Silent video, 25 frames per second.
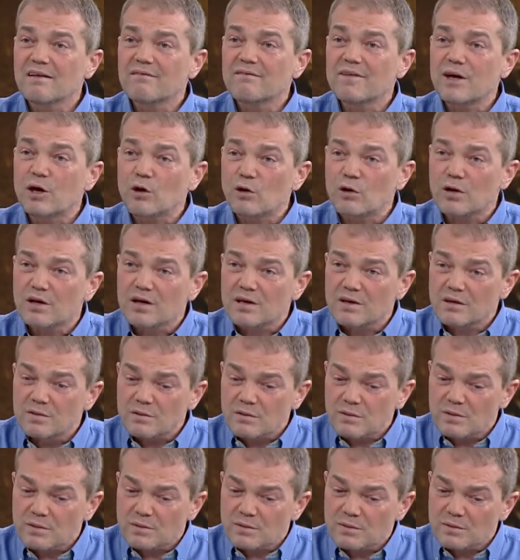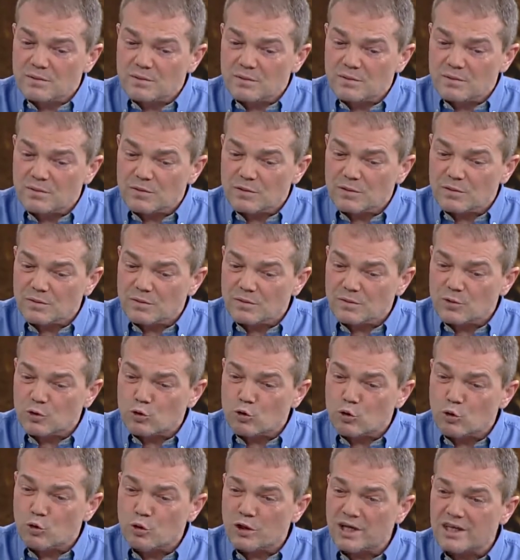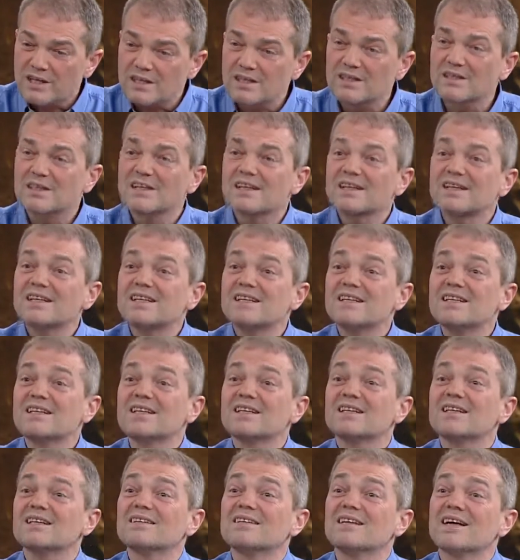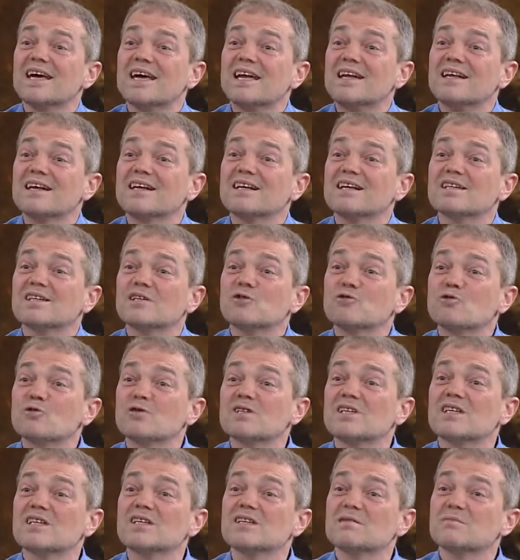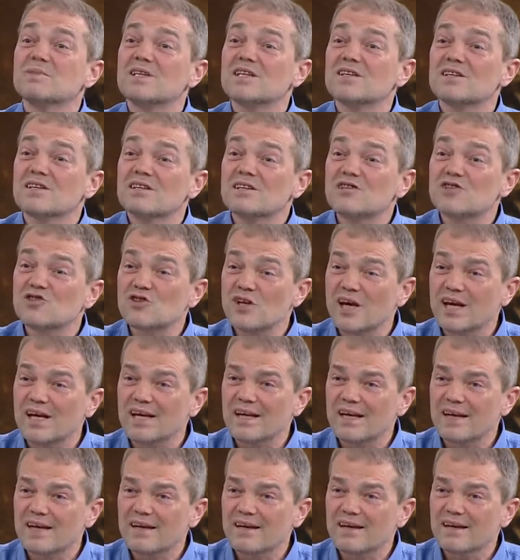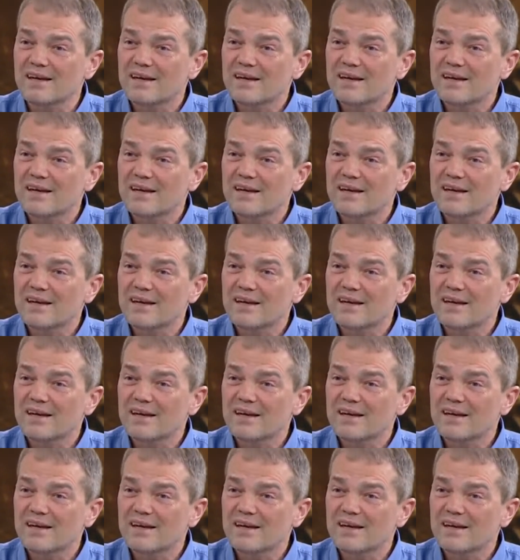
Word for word: Ve Kur'an'ın 40 katı, 50 katı, 100 katı bir şeyle